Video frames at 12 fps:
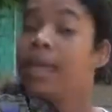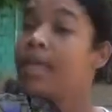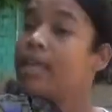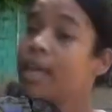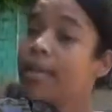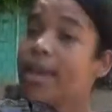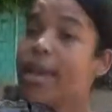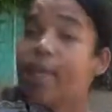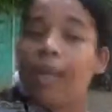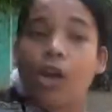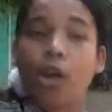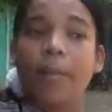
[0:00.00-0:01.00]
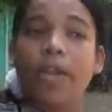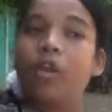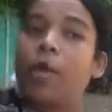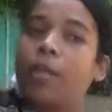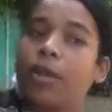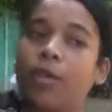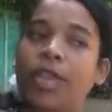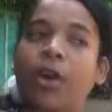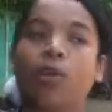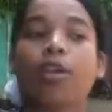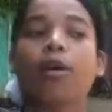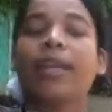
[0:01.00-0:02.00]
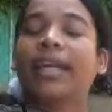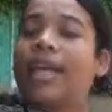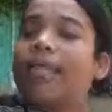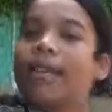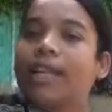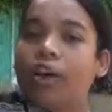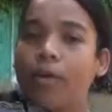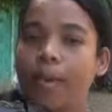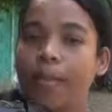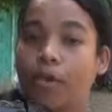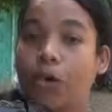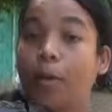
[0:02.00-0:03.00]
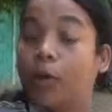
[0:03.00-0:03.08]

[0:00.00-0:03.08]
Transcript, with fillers: Y si él viene y habla conmigo nos ponemos de acuerdo a ver qué él va a hacer con mi motor,